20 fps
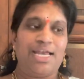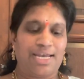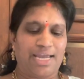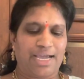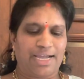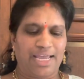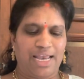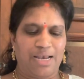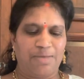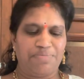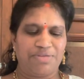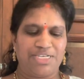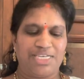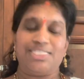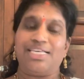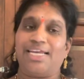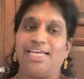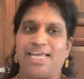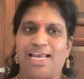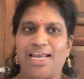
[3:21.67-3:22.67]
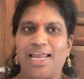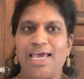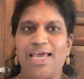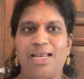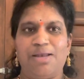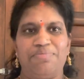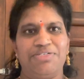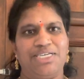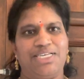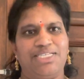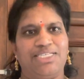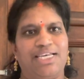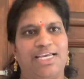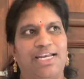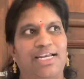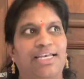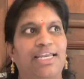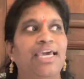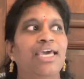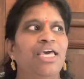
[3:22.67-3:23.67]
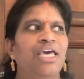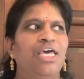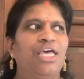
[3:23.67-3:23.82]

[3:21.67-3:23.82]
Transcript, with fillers: నాకు హెల్ప్ చేశారు ఎలా హెల్ప్ చేశారంటే